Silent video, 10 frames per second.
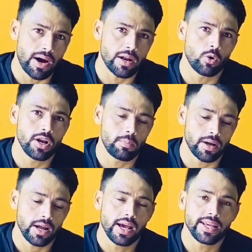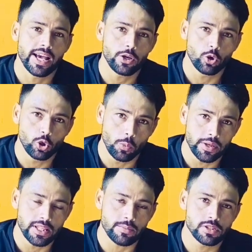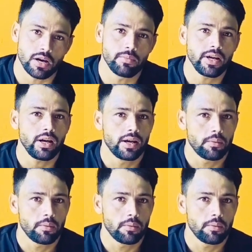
पार होने पर यह यूट्यूब की तरफ से हमें